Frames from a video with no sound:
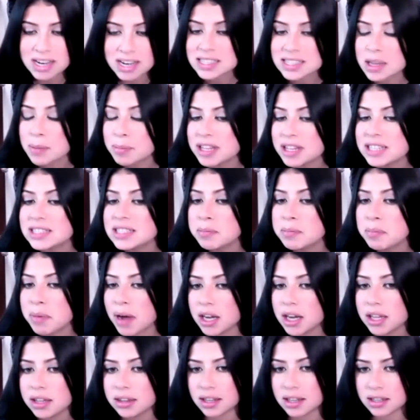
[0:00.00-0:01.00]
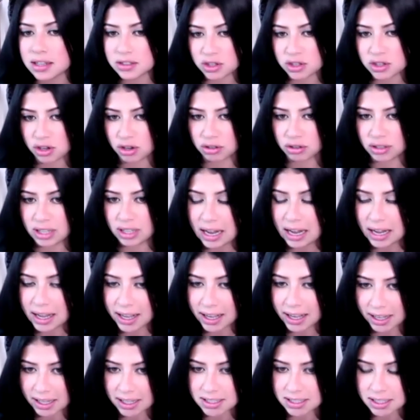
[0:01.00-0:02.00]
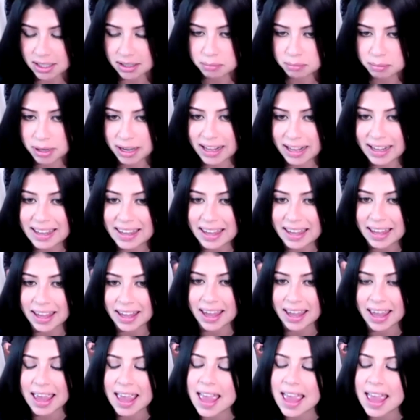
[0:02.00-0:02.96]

es la principal intención de la guerrilla para que